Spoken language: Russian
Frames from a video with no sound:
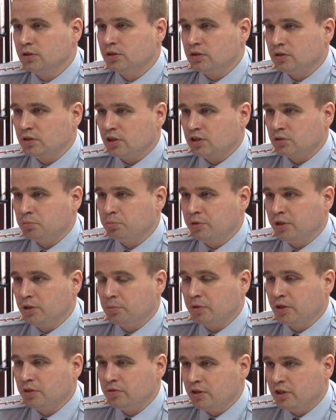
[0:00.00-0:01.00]
10 раз
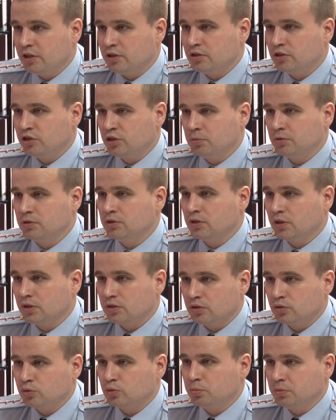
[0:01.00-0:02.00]
перепроверить, чем один
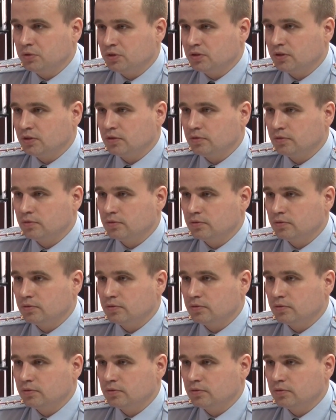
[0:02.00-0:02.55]
раз оступиться.